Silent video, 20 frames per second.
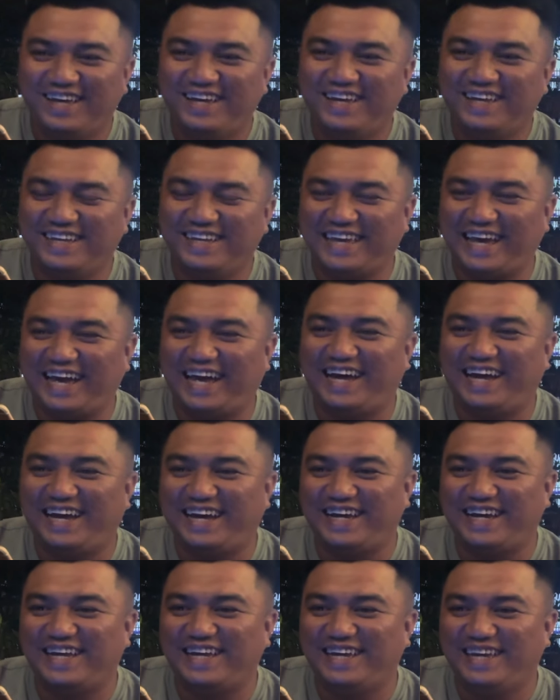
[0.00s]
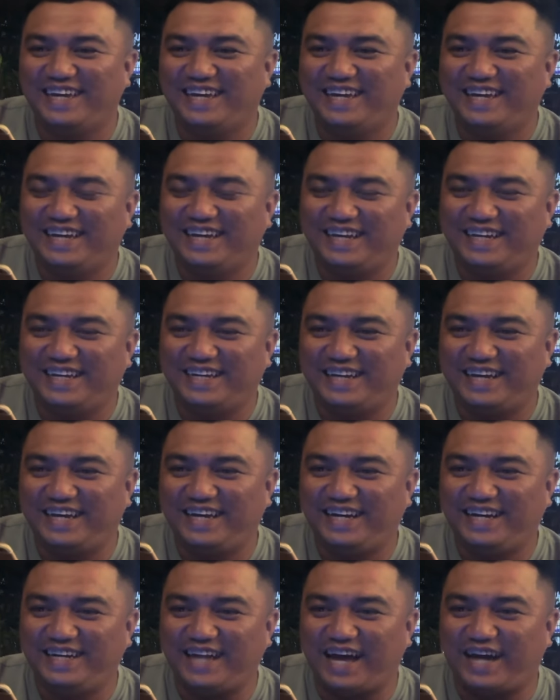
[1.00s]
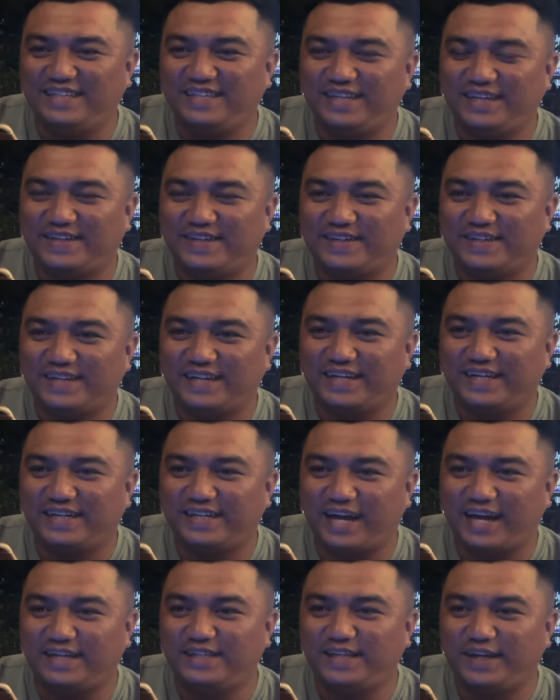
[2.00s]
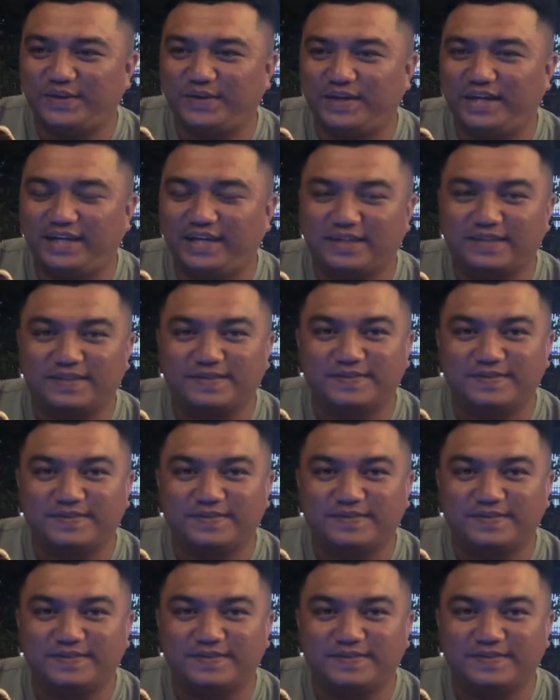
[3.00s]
dạ à, đỡ nhiều đỡ nhiều hen